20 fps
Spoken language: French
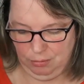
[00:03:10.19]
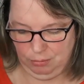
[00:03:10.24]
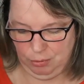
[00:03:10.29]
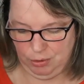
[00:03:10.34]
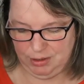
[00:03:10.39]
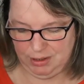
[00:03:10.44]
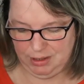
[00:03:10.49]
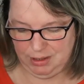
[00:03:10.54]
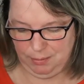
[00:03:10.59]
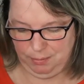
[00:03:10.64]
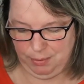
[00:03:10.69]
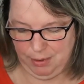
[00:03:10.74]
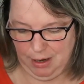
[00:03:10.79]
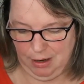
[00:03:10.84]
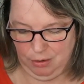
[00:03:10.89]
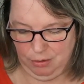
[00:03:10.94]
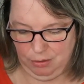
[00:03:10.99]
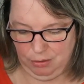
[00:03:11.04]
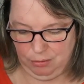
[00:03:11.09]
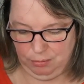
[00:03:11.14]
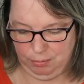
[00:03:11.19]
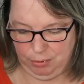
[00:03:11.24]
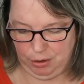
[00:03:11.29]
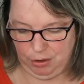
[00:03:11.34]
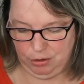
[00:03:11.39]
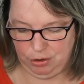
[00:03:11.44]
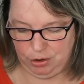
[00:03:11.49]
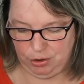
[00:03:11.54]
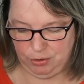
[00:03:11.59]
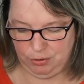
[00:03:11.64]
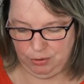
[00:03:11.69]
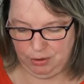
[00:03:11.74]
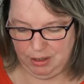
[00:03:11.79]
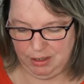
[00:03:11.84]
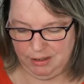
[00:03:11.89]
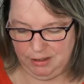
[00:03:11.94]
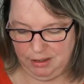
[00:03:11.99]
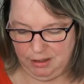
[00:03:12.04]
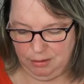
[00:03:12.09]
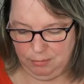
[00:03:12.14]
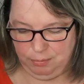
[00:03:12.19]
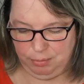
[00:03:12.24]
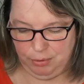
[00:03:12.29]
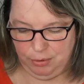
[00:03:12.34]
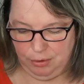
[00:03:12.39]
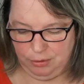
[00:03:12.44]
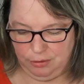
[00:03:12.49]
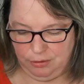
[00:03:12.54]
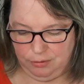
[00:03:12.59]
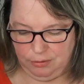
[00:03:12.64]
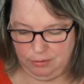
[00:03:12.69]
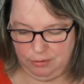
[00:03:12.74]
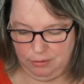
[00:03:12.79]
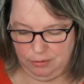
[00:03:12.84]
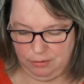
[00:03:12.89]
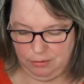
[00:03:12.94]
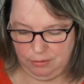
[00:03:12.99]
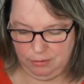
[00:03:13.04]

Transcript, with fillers: Bon, ça s'appelle Brush Cleaning Pot.